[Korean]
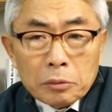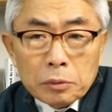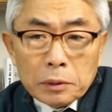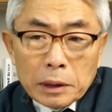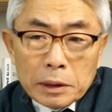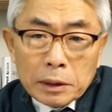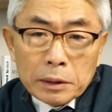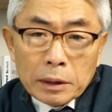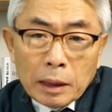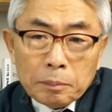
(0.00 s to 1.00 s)
국회
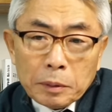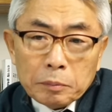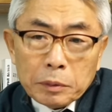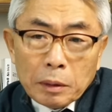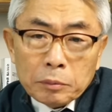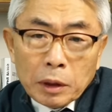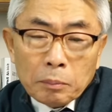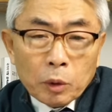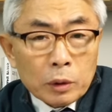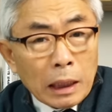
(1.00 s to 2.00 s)
선진화법 때문에
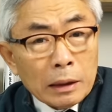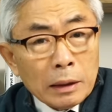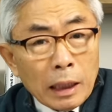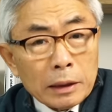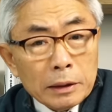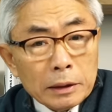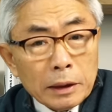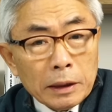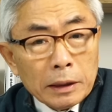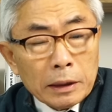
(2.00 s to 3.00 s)
못한다
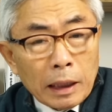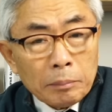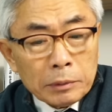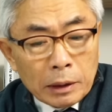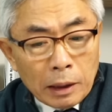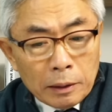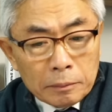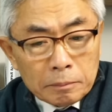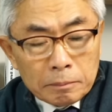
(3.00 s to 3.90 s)
이렇게 얘기합니다.